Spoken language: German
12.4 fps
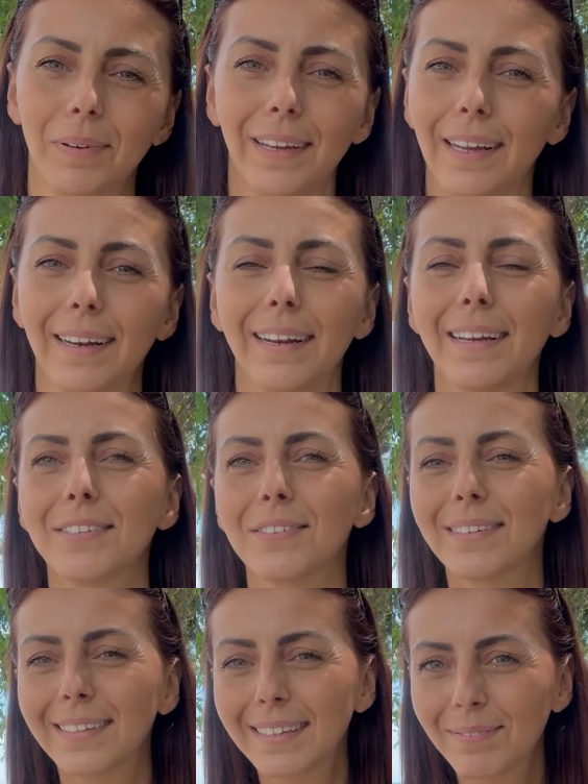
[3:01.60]
kann.
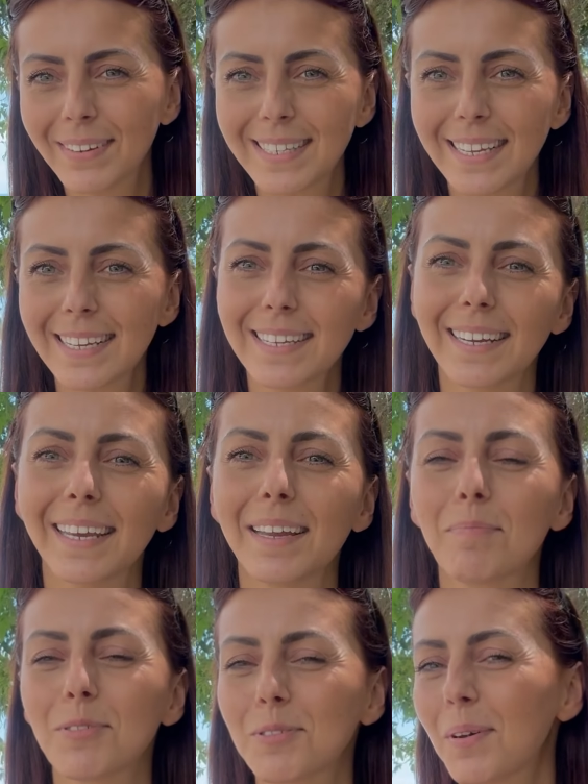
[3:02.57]
Also was das
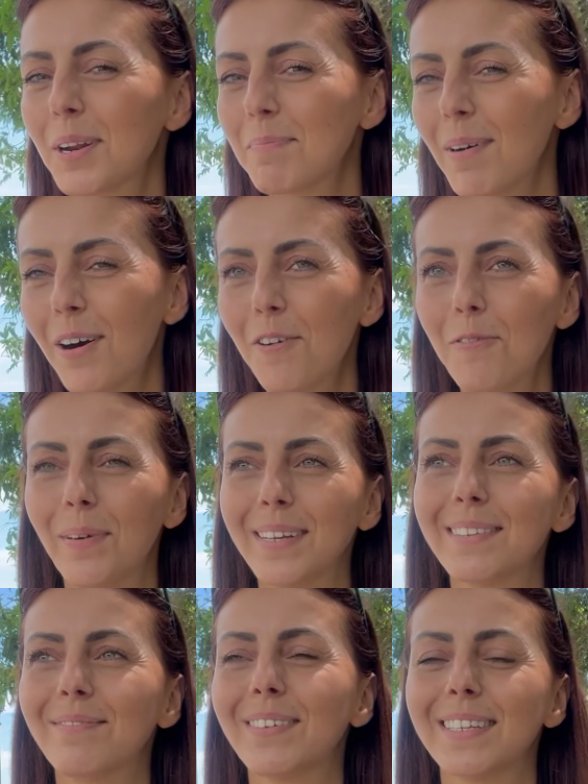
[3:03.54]
angeht, muss man immer
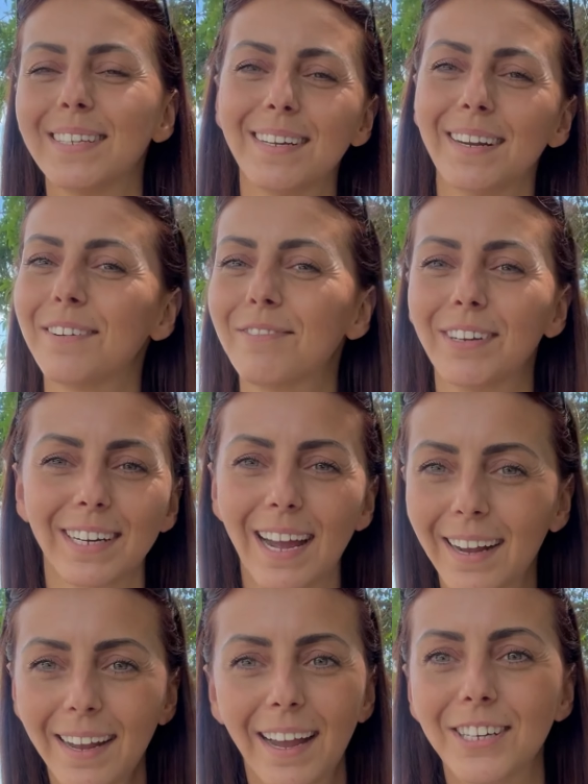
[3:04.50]
aufpassen, was die dann in den
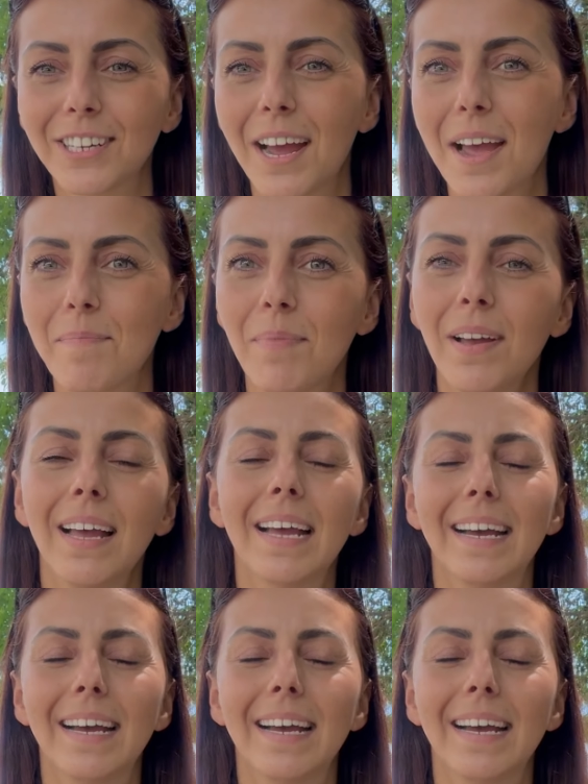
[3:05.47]
Vertrag reinschreiben,